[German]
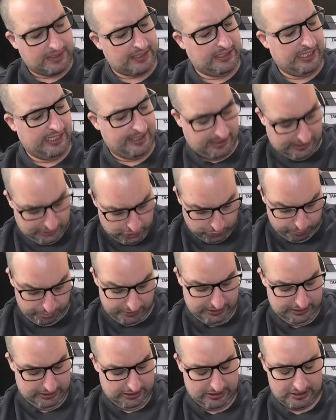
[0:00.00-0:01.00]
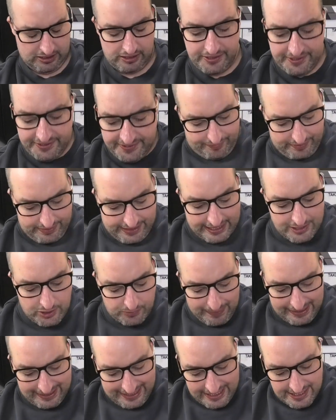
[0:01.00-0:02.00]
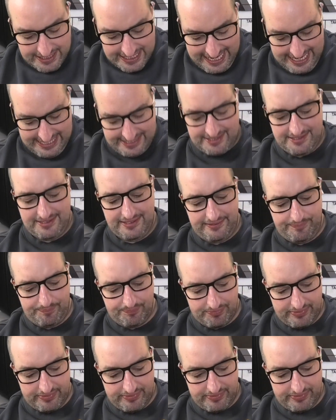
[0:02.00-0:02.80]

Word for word: das ist gespritzt. Also man kann es essen,